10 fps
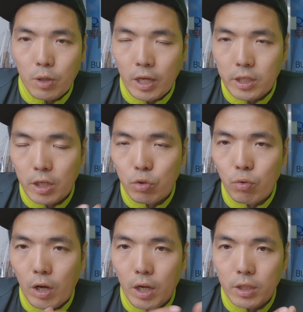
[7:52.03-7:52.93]

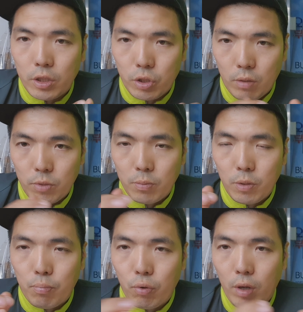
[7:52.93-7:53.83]
개체수가 이제
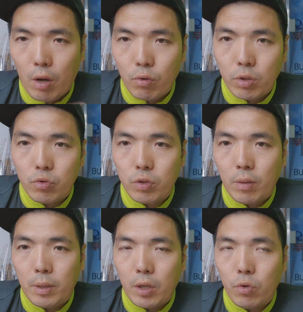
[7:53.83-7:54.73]
점점점 불어나고 있는 추세입니다.